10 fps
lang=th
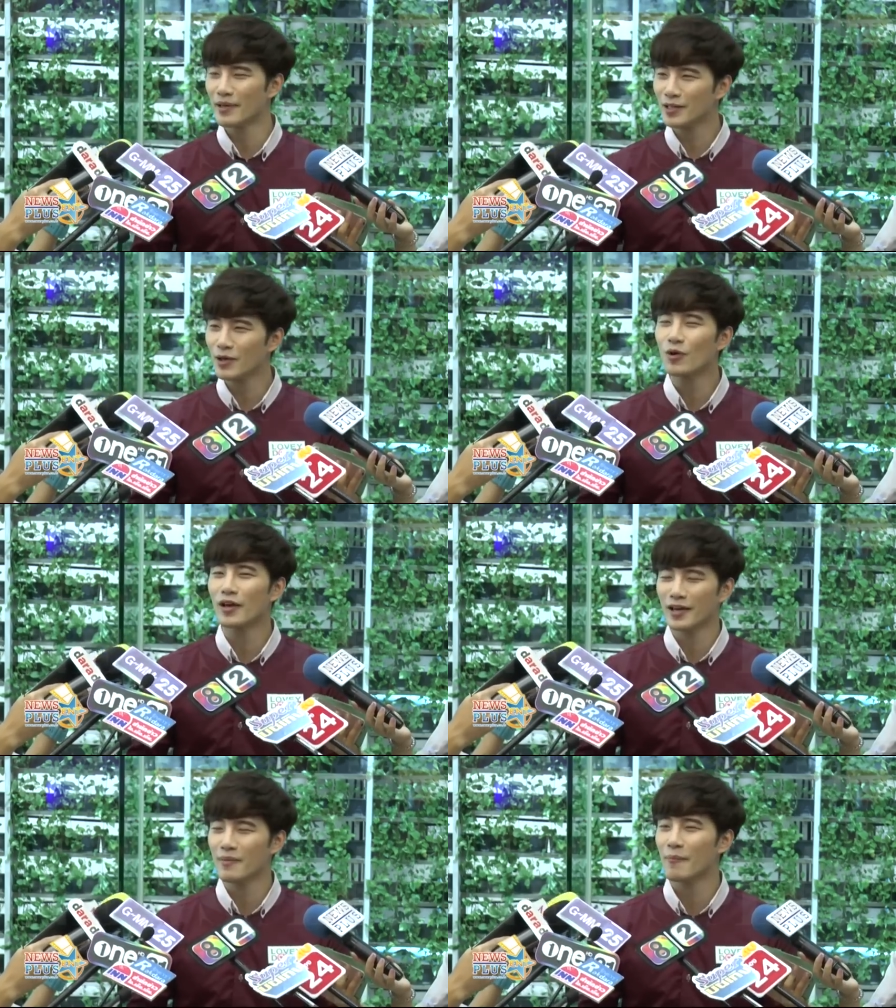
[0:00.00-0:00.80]
มีที่โอเค
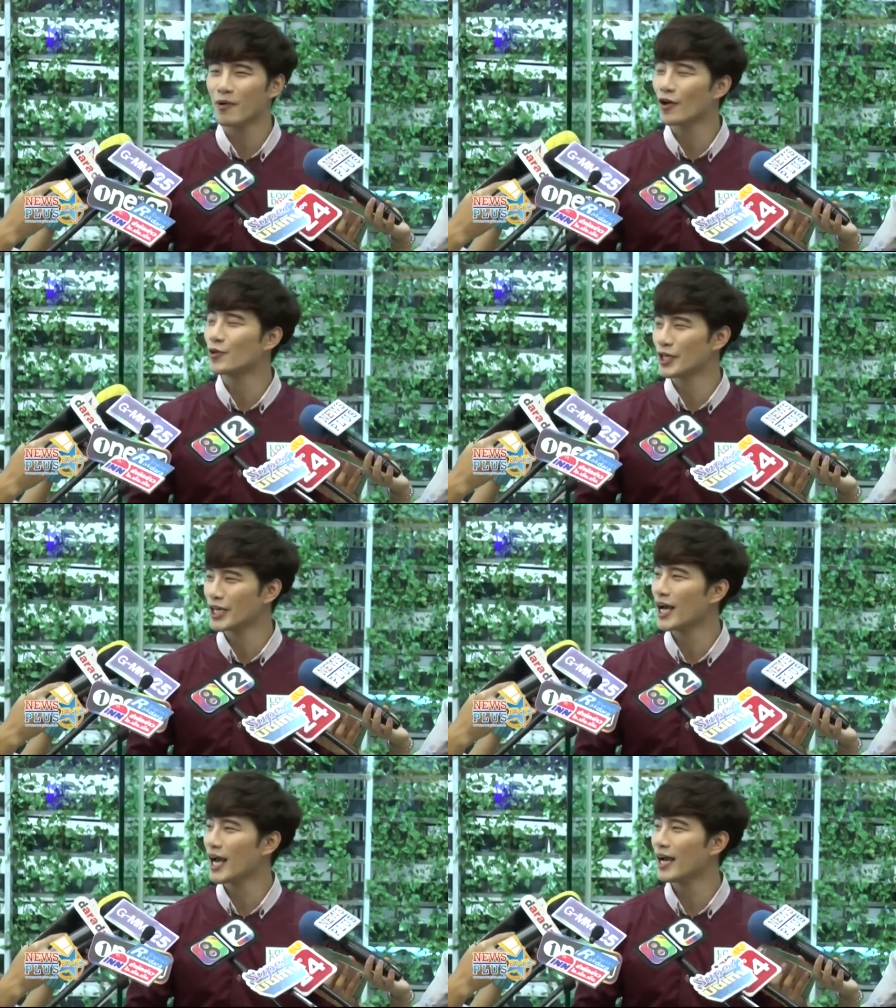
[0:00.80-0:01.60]
แบบคอยอยู่เคีย
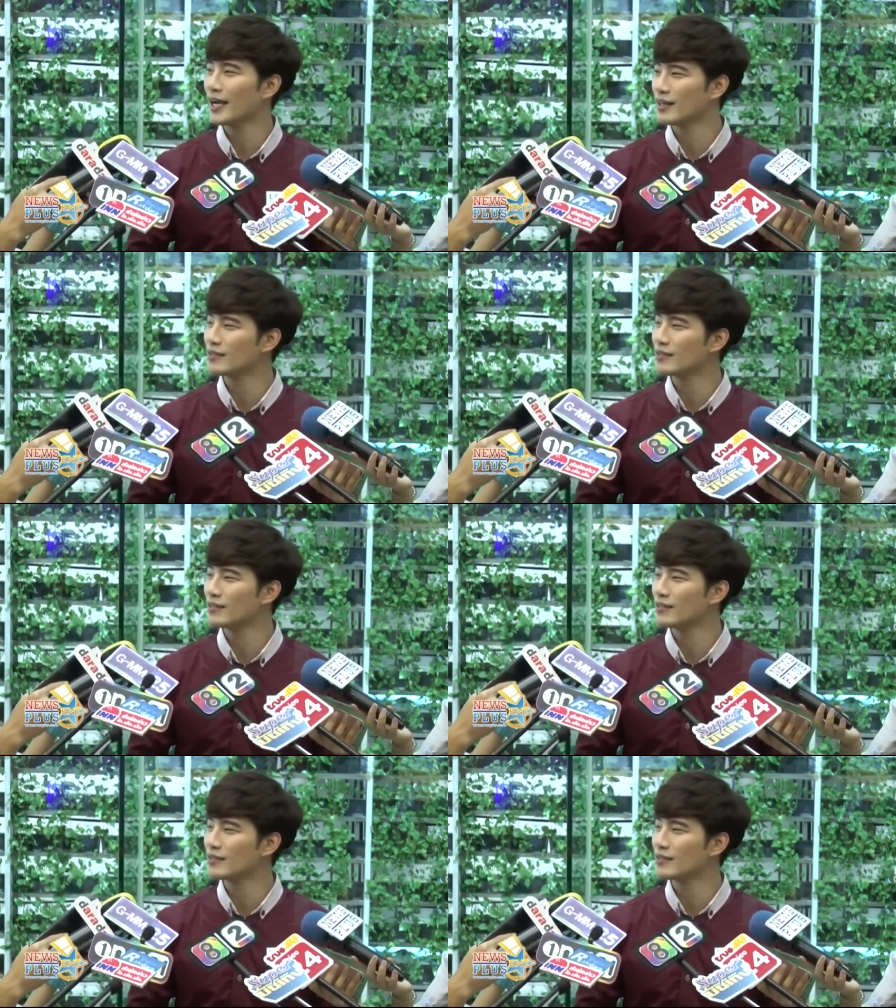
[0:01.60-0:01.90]
งข้าง